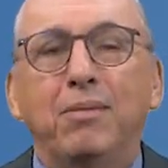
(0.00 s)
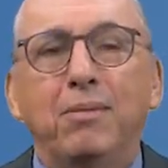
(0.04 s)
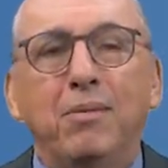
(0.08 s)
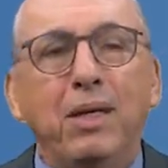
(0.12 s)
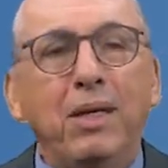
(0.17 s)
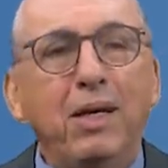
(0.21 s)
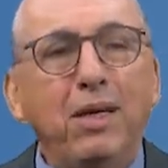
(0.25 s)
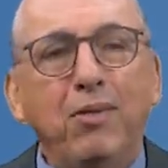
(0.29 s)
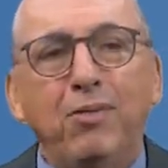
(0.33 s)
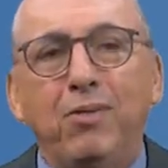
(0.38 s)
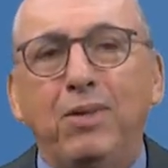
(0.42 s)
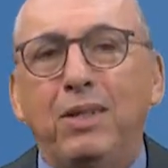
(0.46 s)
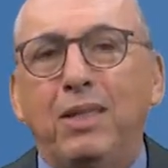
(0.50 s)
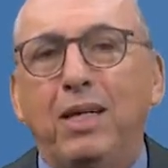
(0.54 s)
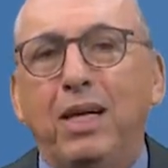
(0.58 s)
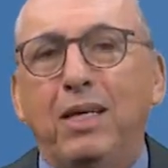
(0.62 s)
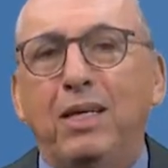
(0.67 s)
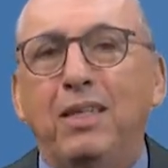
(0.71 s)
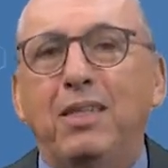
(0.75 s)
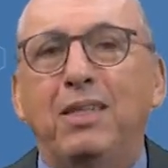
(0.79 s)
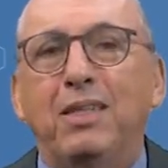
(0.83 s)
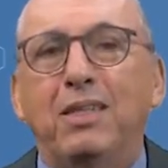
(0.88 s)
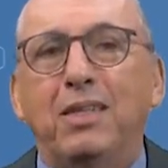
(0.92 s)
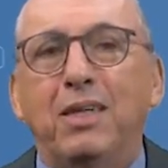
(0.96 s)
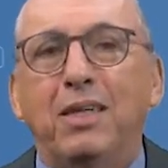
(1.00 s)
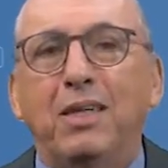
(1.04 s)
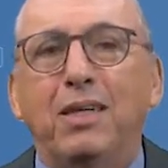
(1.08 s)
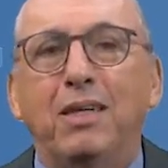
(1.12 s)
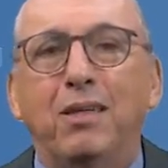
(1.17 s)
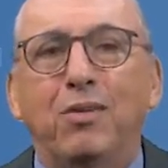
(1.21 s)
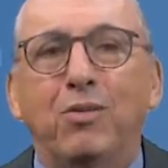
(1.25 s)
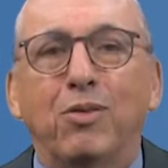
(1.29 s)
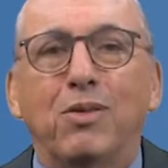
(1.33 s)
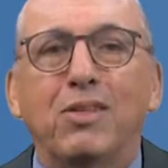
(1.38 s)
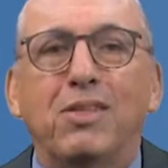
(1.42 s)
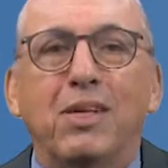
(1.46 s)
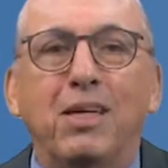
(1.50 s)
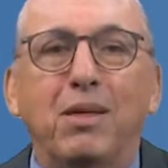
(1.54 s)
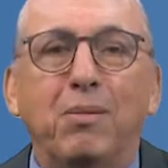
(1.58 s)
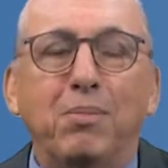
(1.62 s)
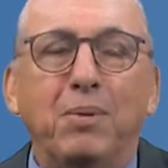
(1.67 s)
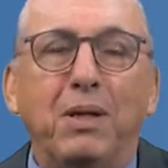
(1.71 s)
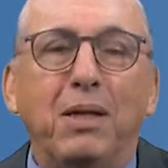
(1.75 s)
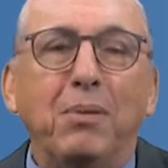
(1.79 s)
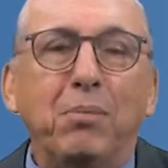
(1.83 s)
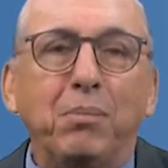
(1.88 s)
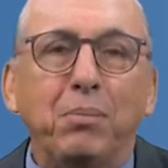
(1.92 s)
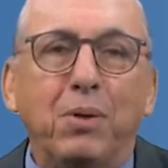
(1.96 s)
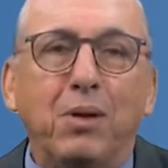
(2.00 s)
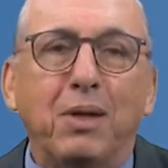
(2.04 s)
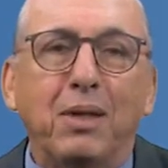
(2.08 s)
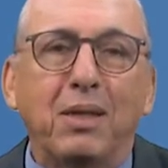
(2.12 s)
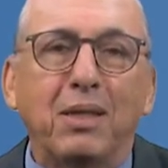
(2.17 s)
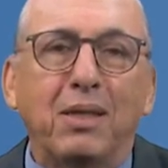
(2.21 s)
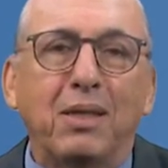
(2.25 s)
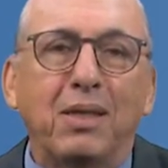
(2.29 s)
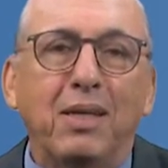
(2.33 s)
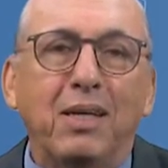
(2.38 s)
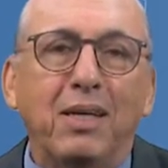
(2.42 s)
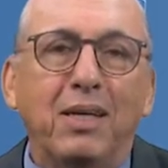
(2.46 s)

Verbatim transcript: É evidente, né? Eu vou sair pela porta.